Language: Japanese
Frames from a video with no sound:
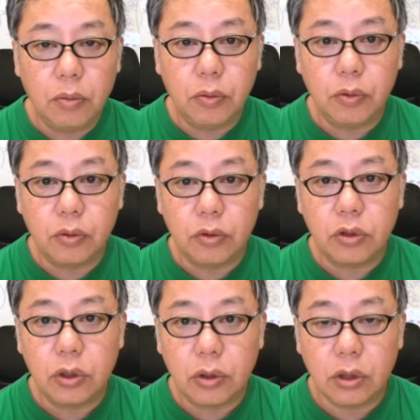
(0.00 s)
部分と
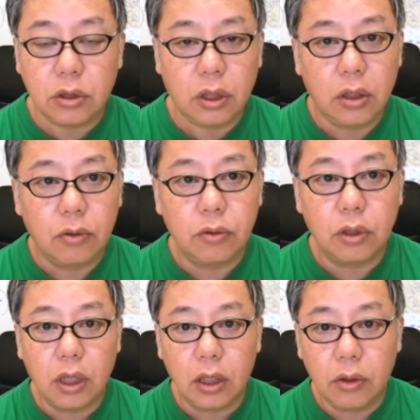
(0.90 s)
してはですね、
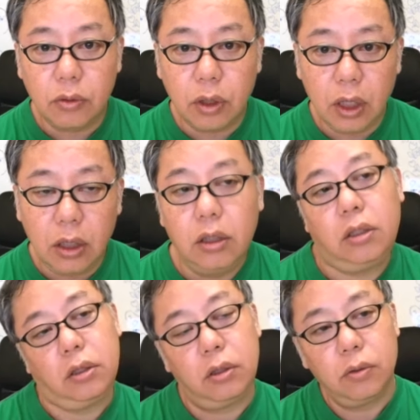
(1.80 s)
の怒りの原
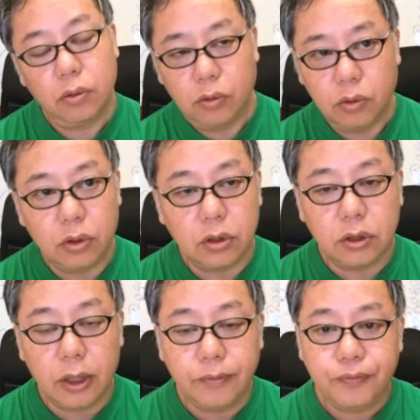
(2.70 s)
因っていうところで
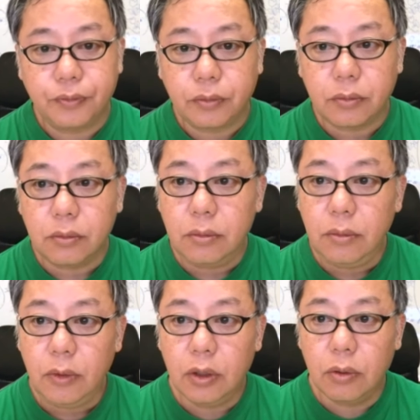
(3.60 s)
すね。
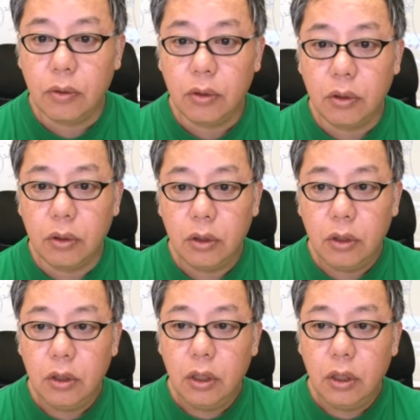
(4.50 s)
ま